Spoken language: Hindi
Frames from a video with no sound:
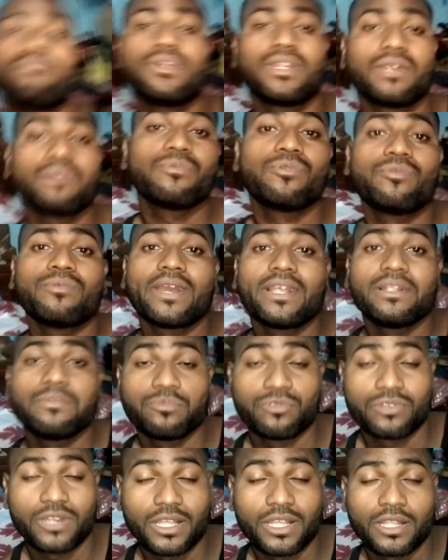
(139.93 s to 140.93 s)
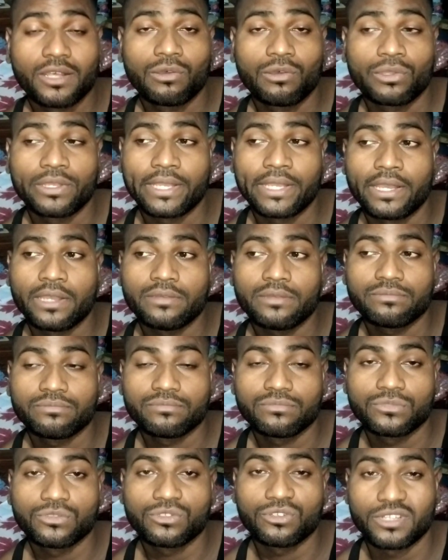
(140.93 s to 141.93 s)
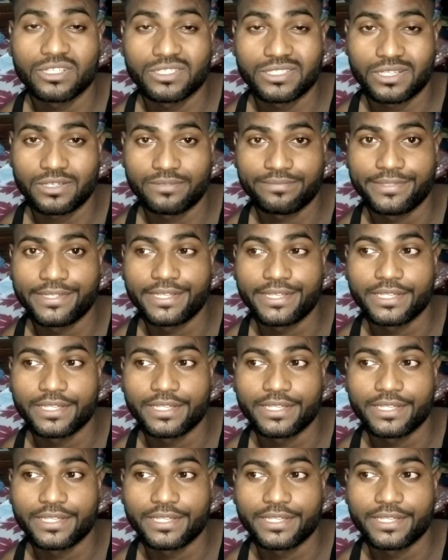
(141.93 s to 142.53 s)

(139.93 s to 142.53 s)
मेरा मोबाइल पुराना हो गया है थोड़ा सा